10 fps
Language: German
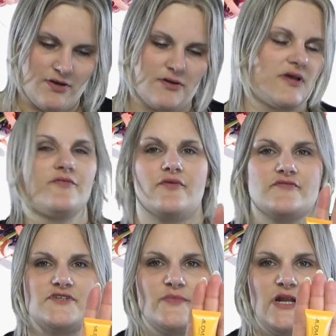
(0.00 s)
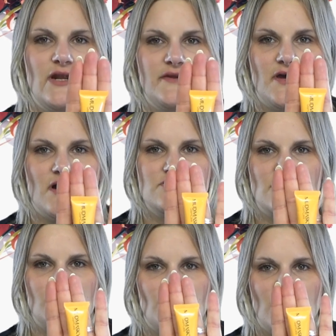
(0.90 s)
Okay, 15 Milliliter,
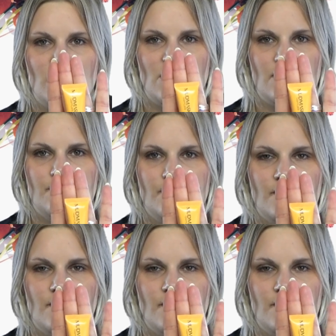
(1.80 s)
also ein Primer.